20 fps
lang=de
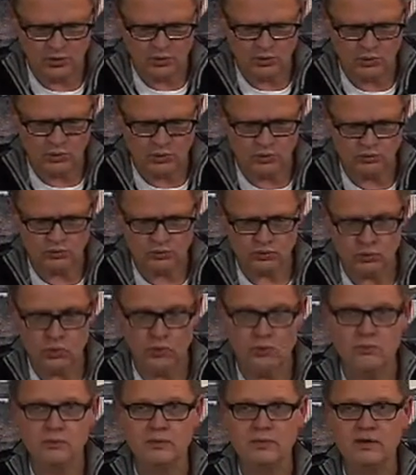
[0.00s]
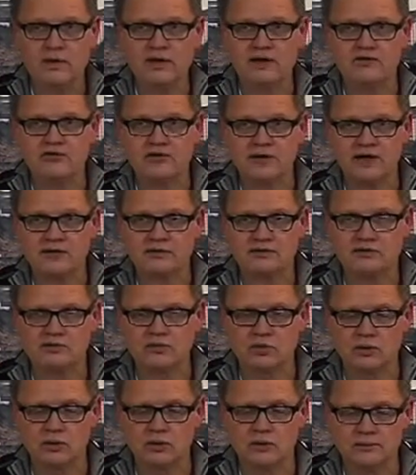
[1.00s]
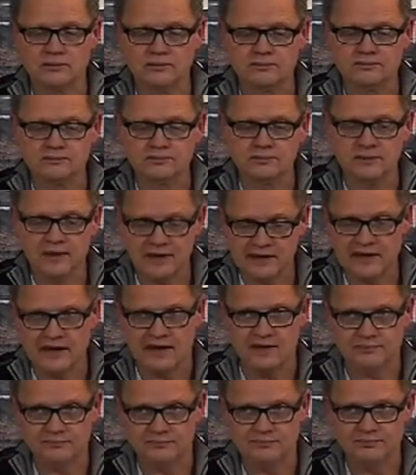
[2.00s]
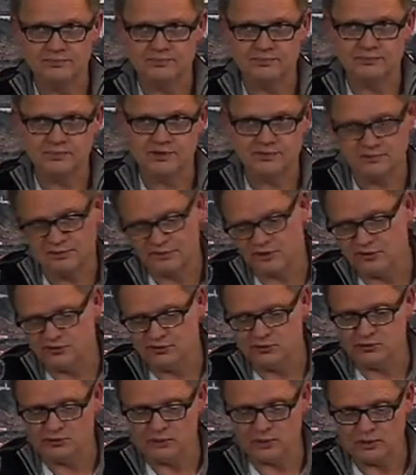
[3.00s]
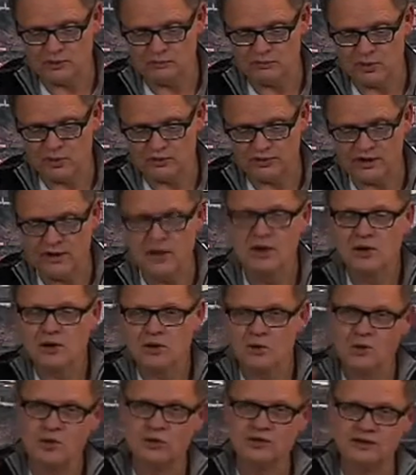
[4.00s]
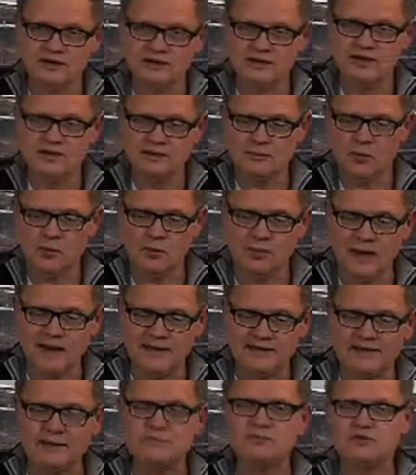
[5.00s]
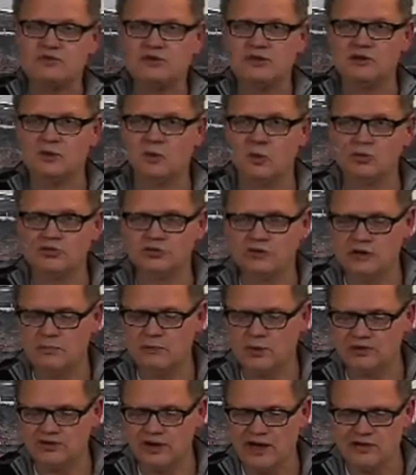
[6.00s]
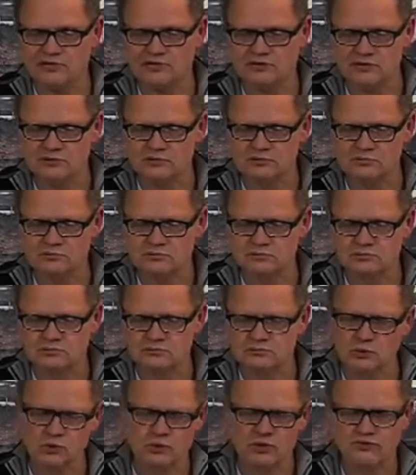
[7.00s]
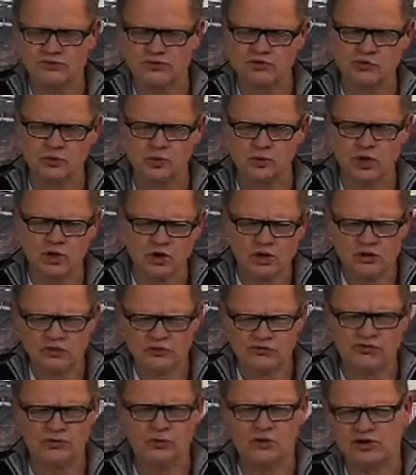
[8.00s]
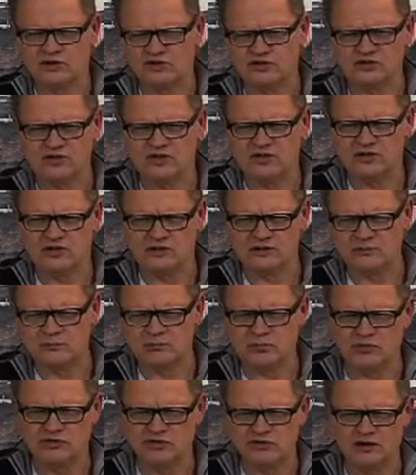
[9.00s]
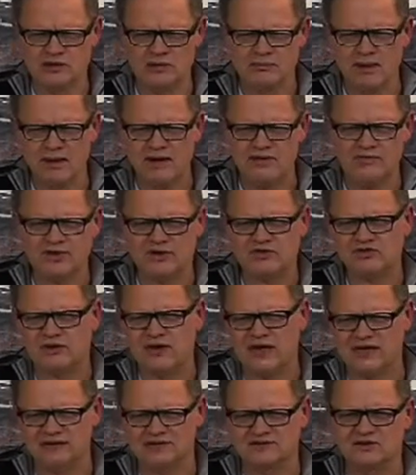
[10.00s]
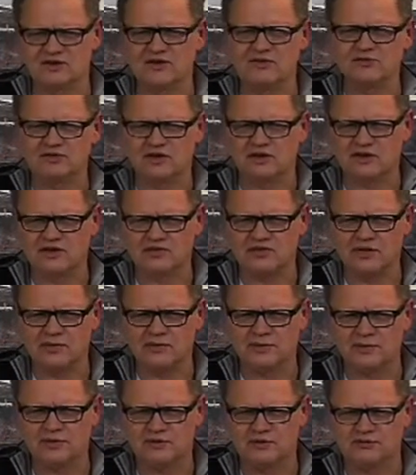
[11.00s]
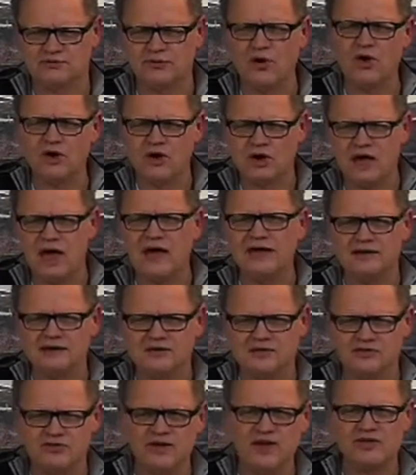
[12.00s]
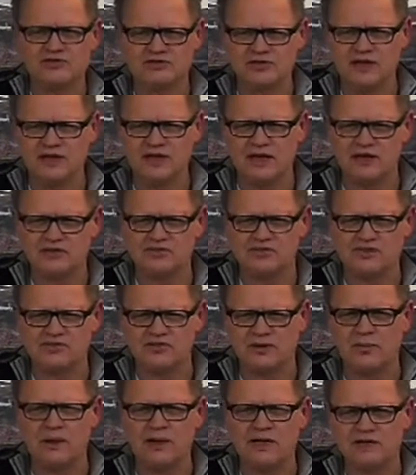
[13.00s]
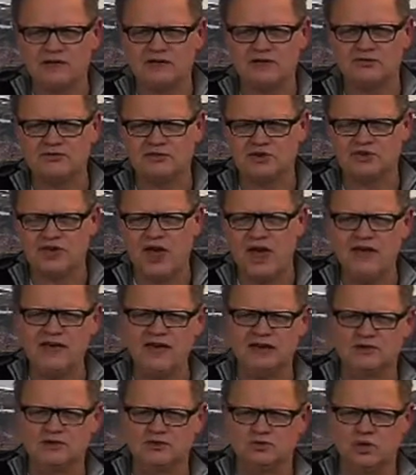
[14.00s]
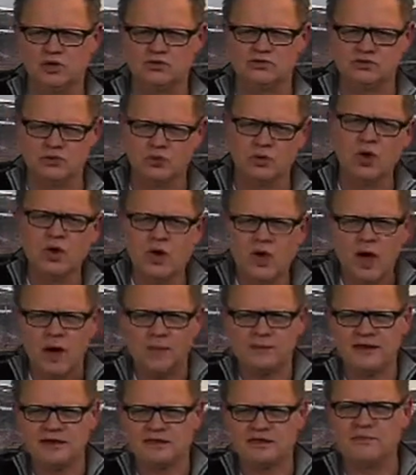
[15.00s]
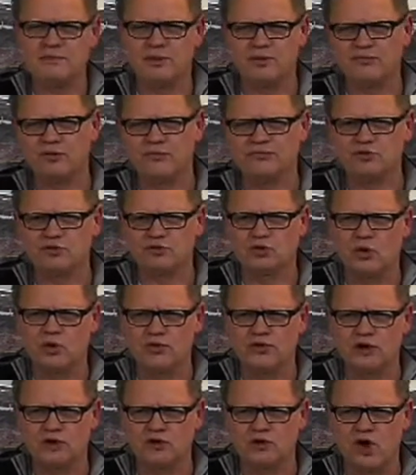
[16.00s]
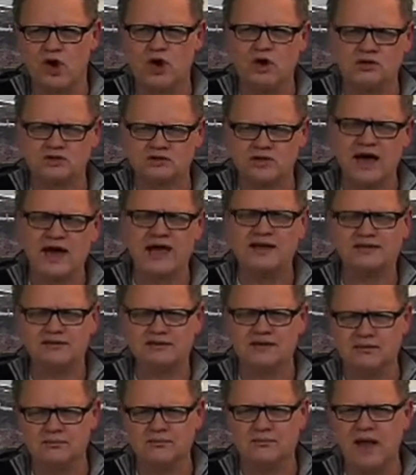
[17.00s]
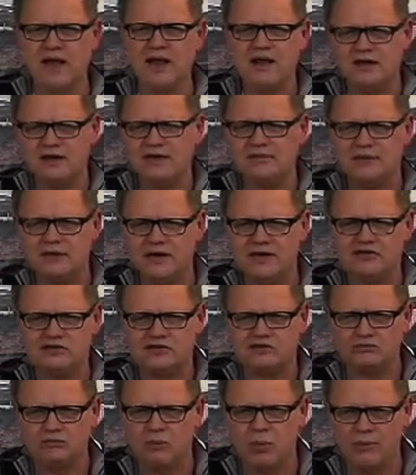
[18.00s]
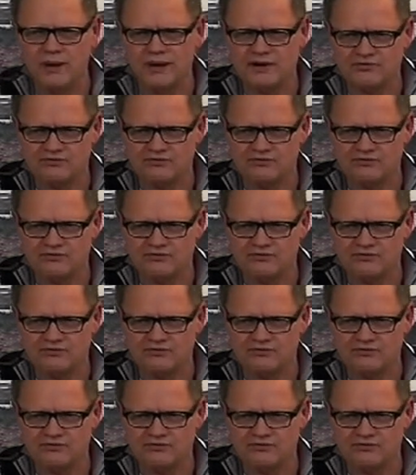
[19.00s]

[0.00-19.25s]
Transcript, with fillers: und um entscheidende Tore. Ach ja, ich bin ja der Fußballreporter. Und in dem Roman gibt es dann die große Reportage Ungefähr so. Stuart steht hinten, müsste den Ball wegschlagen, trifft ihn jetzt aber nicht. Voll ein Querschläger ist das. Der Ball geht auf das eigene Tor zu, aber der Keeper von Viktoria Köln kann den Ball im letzten Moment